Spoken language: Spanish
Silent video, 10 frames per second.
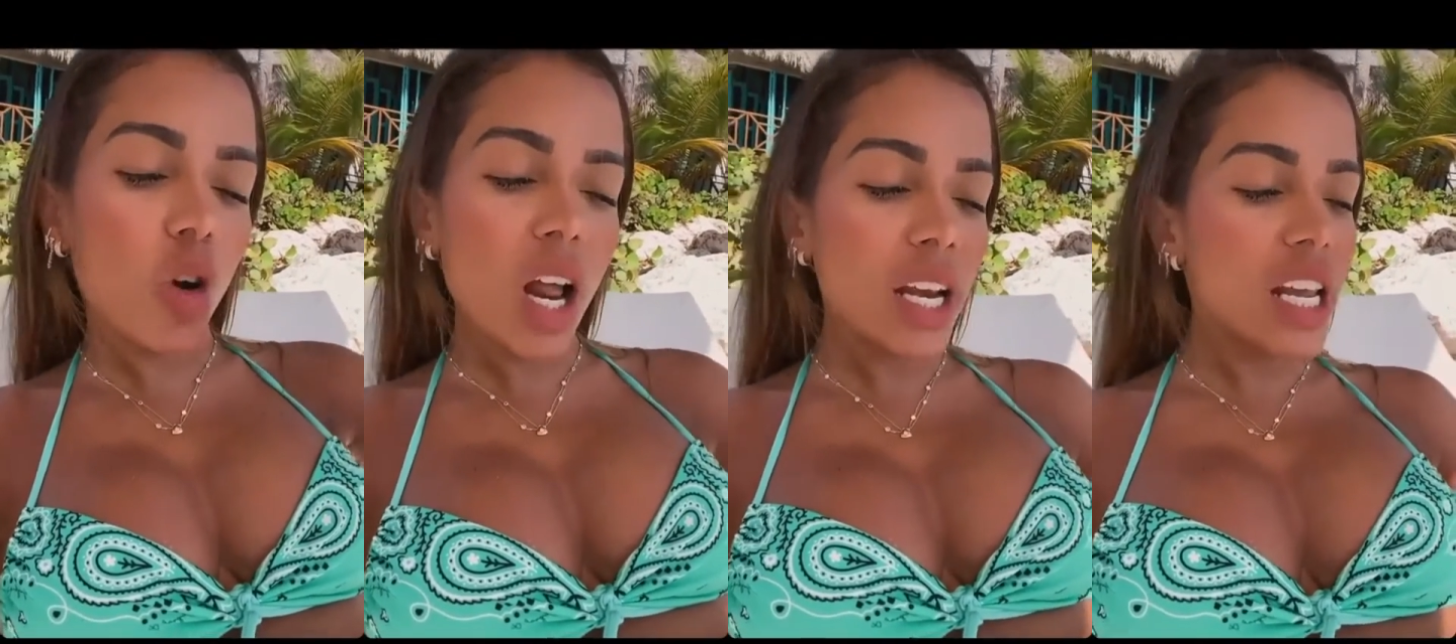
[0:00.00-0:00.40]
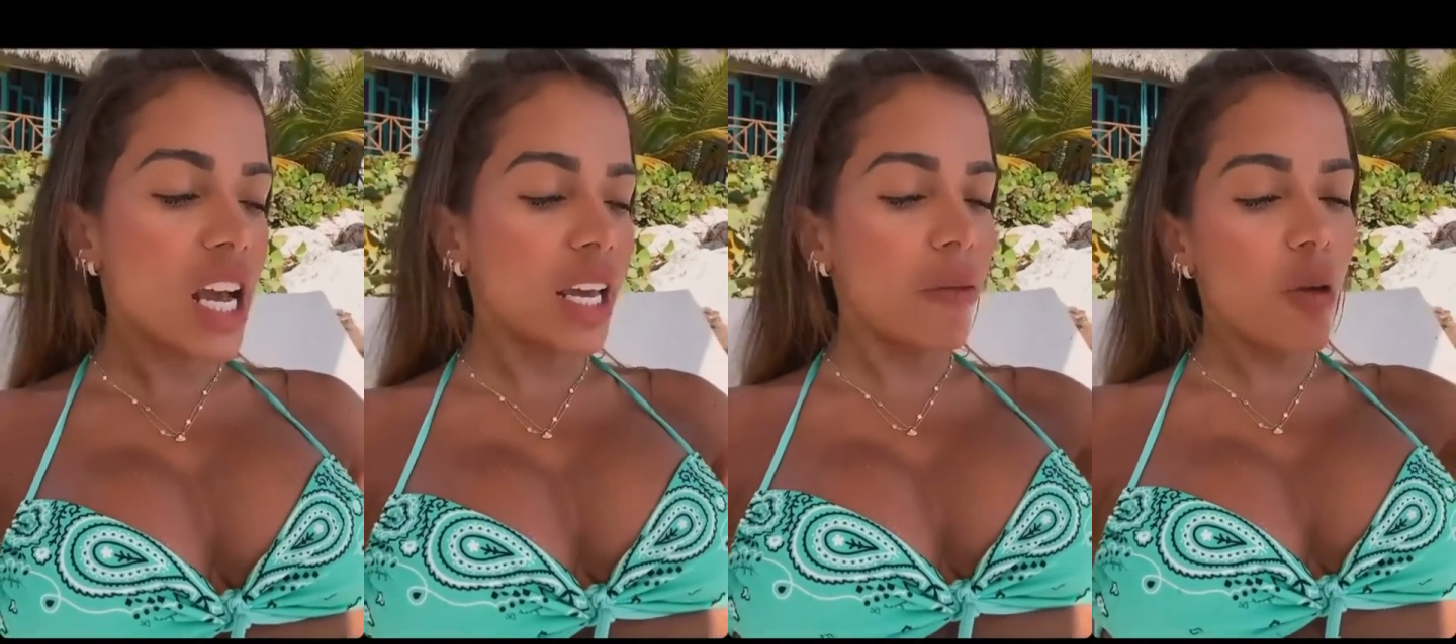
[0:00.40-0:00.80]
una
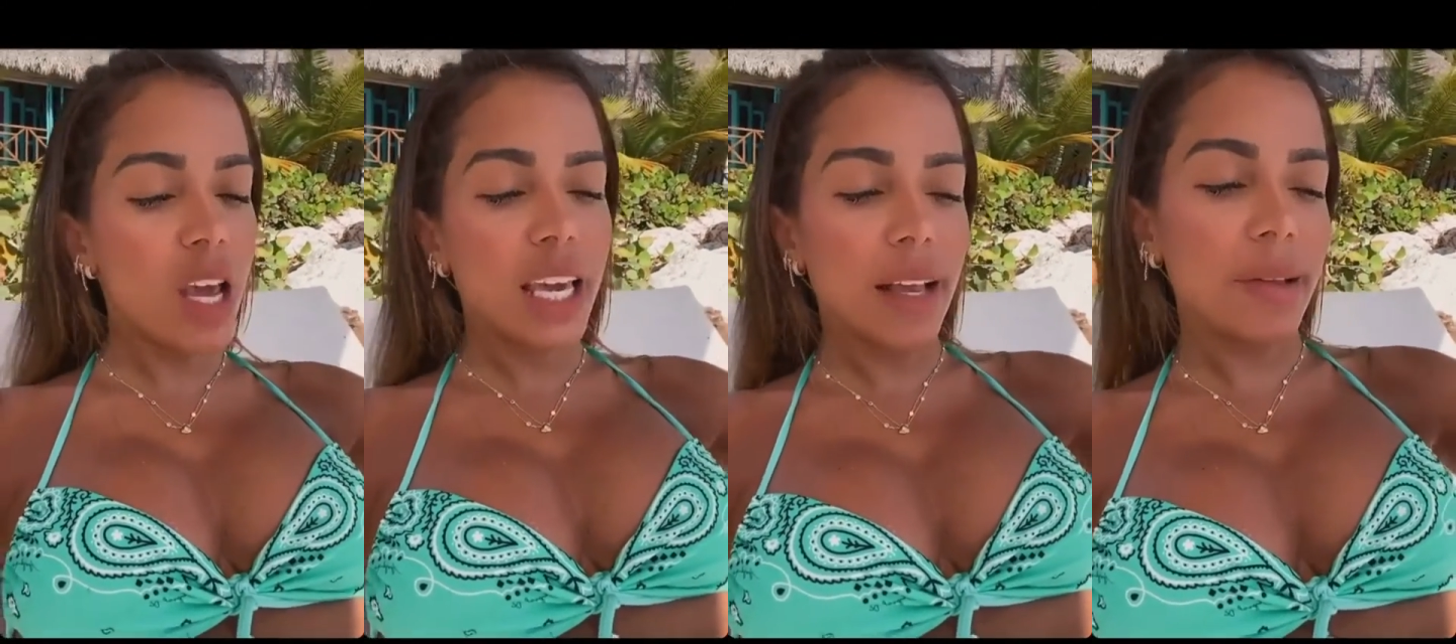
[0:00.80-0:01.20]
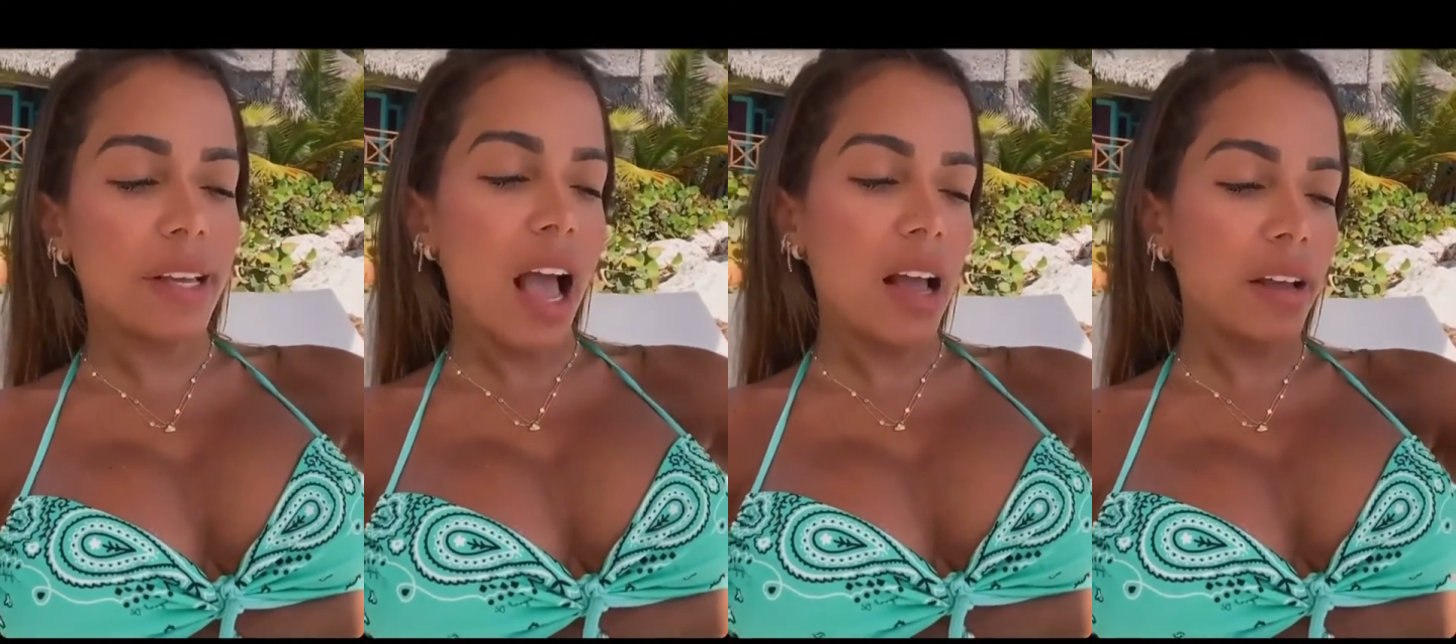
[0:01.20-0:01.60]
niña que voy, que
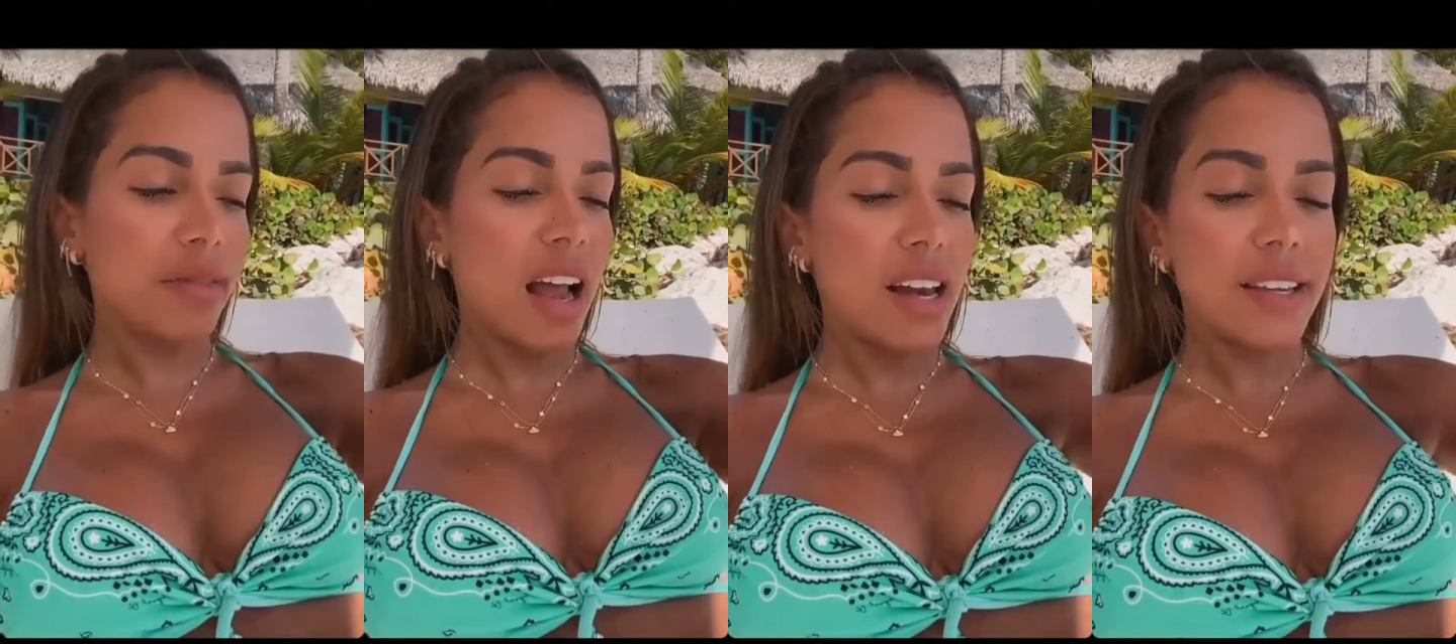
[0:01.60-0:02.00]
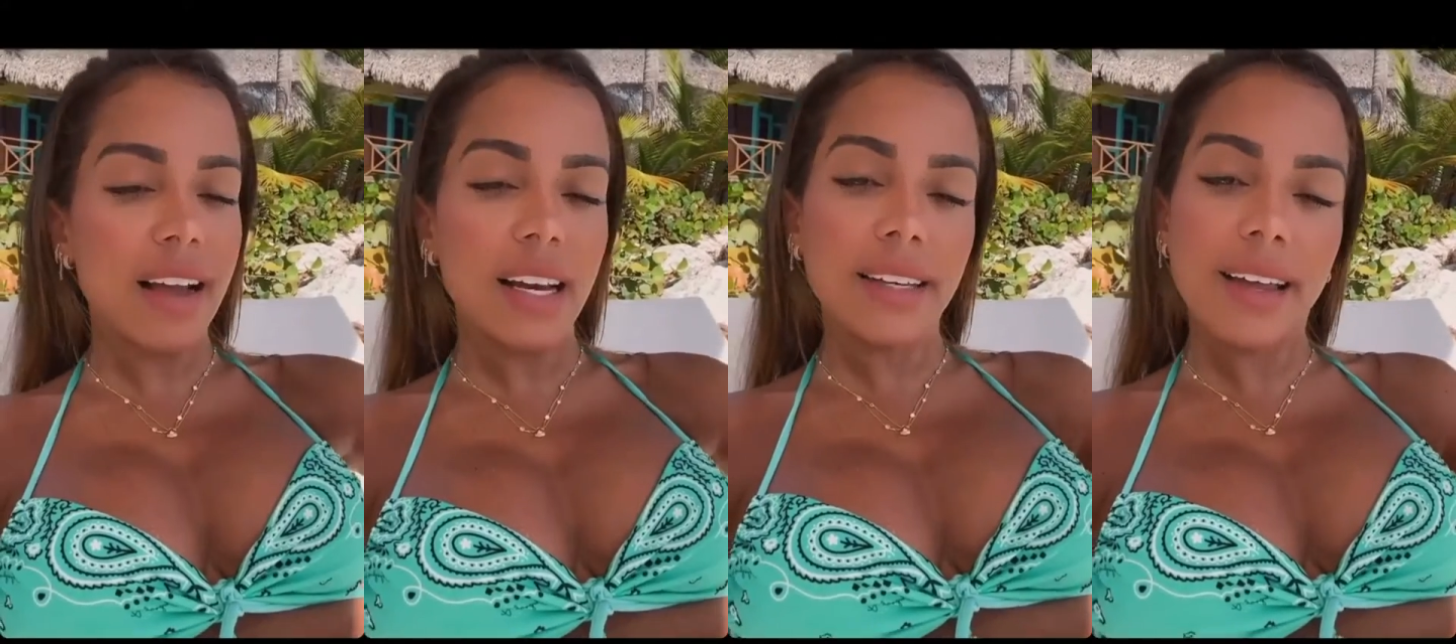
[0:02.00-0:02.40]
hay tal y
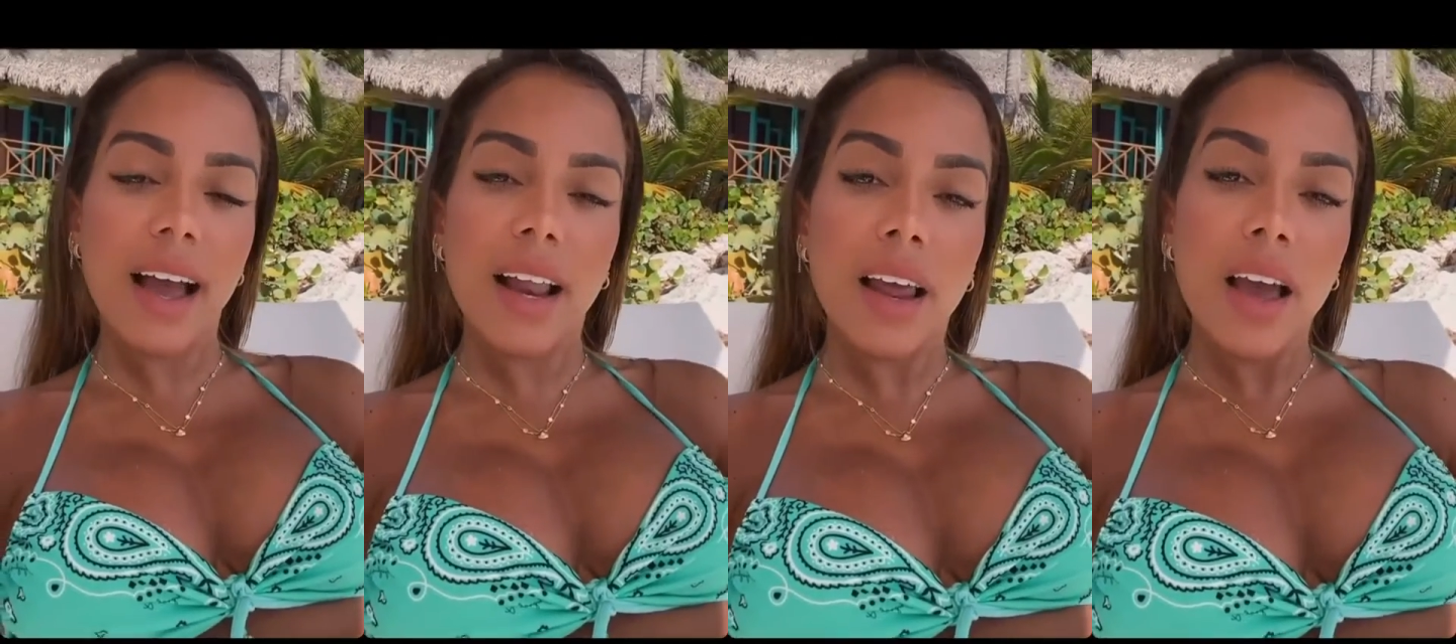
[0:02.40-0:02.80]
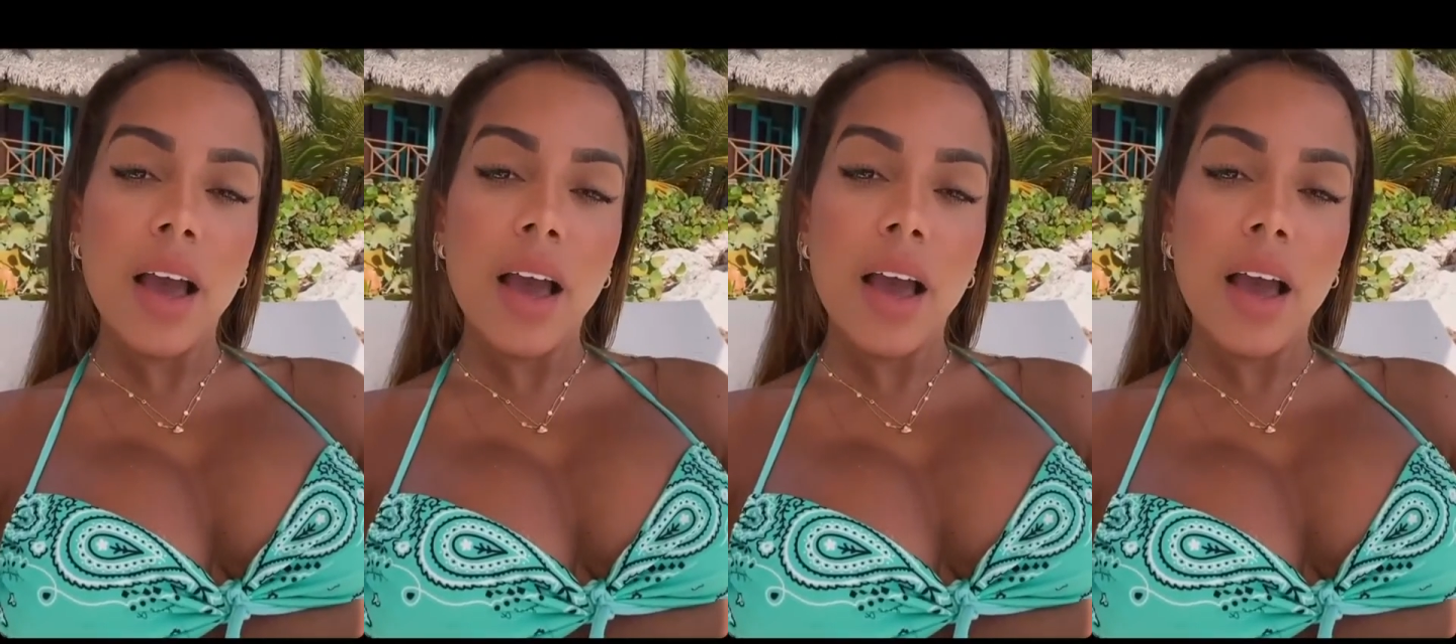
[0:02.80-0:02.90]
tal y tal.